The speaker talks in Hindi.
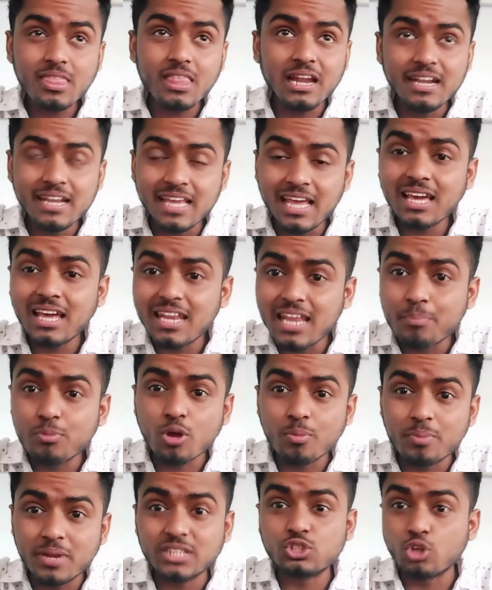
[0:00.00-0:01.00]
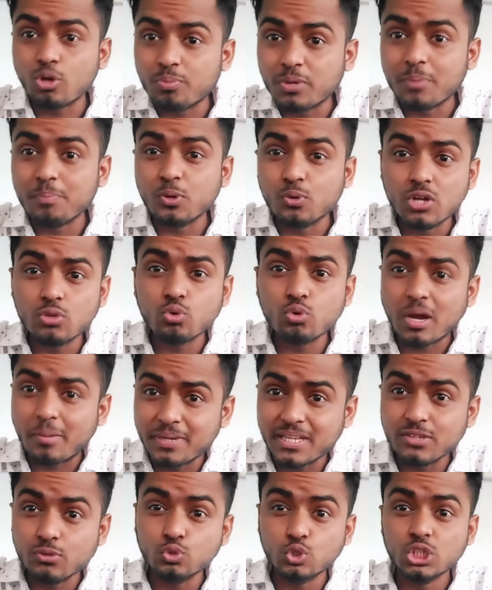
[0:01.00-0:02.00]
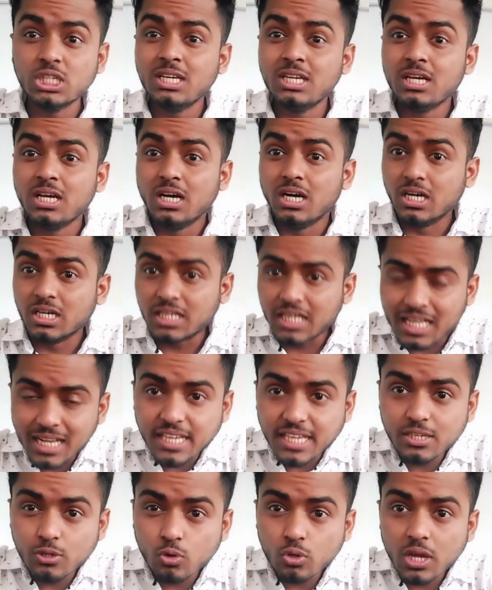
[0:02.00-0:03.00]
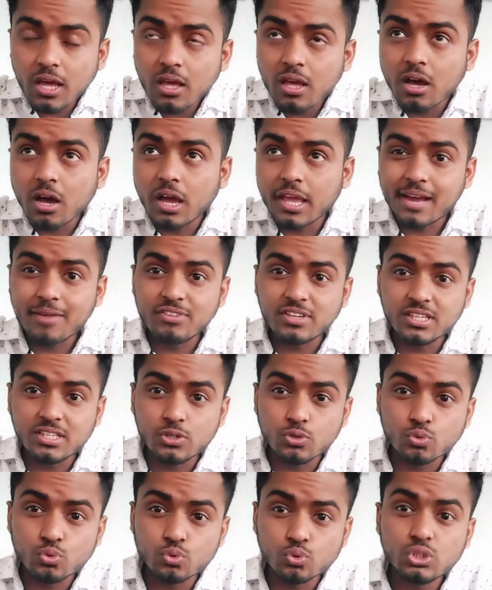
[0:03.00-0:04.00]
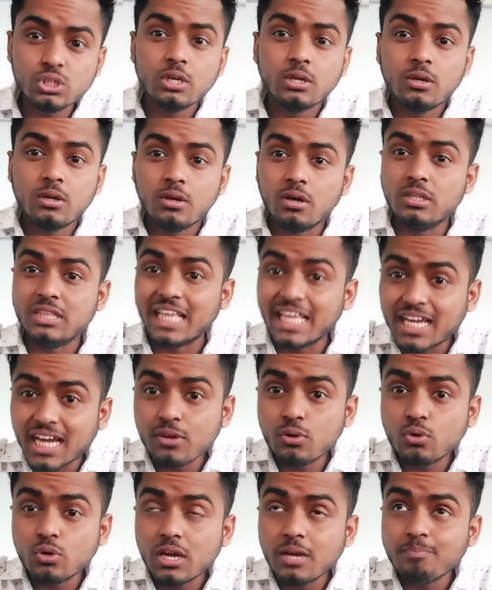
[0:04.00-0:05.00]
डेल का लैपटॉप डेस्कटॉप कंप्यूटर तो आपने यूज करा ही होगा या फिर यूज देखा ही होगा